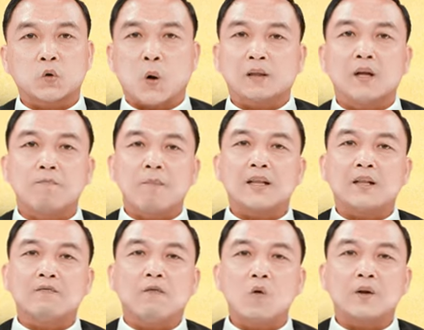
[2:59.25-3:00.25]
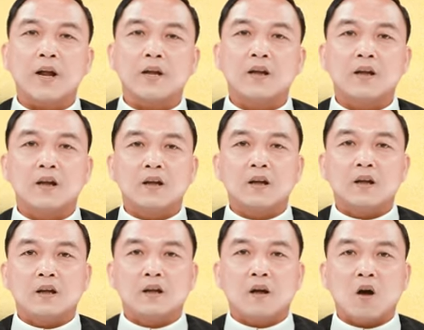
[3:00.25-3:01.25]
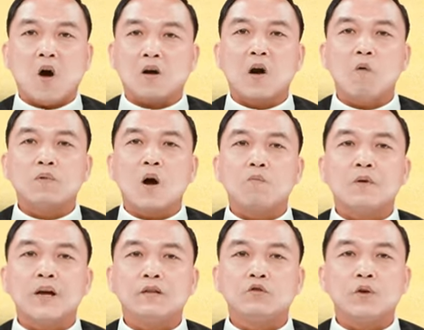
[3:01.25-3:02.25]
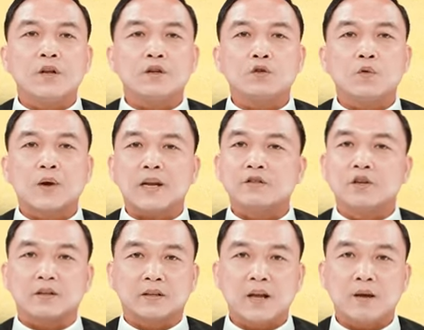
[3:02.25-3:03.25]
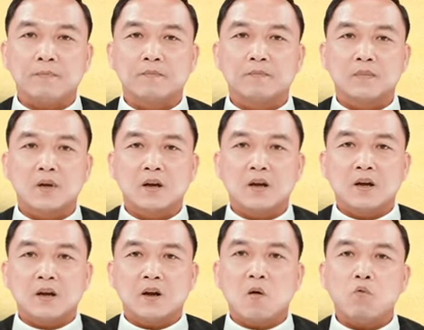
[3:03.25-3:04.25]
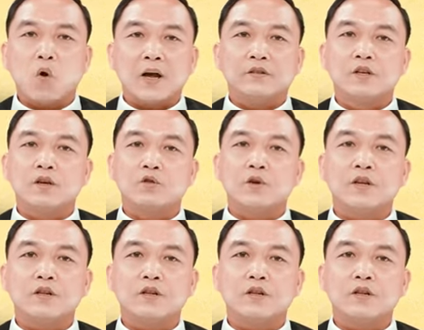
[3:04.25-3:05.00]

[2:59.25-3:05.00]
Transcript: quả thực ba thành phố này họ không công kích chúa giêsu cách trực tiếp không loại trừ chúa